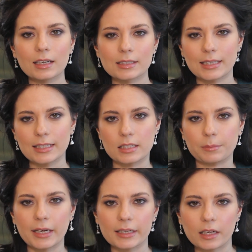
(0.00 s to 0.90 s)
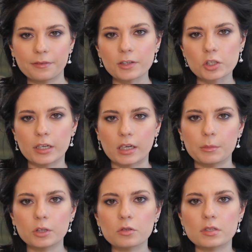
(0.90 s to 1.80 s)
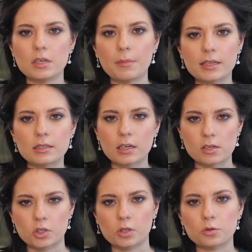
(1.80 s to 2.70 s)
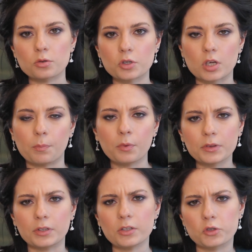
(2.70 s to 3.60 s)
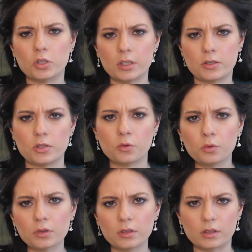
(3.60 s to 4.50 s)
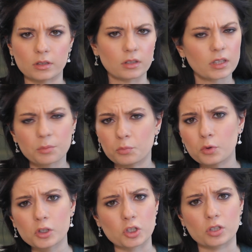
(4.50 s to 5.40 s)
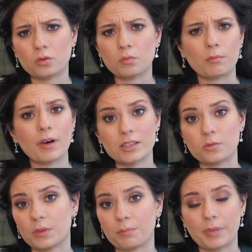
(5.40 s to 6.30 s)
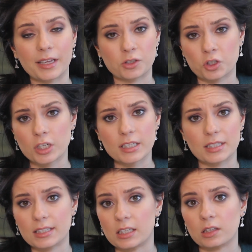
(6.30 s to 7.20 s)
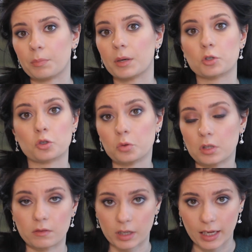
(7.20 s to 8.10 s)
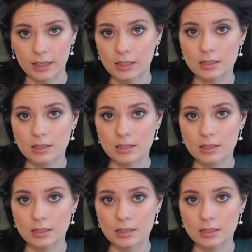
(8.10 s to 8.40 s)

Кстати, маленькая фишка, рекомендую снимать сразу же кусочки по 3-4 секунды, не больше, ну максимум там 5-6, если это прям что-то невероятно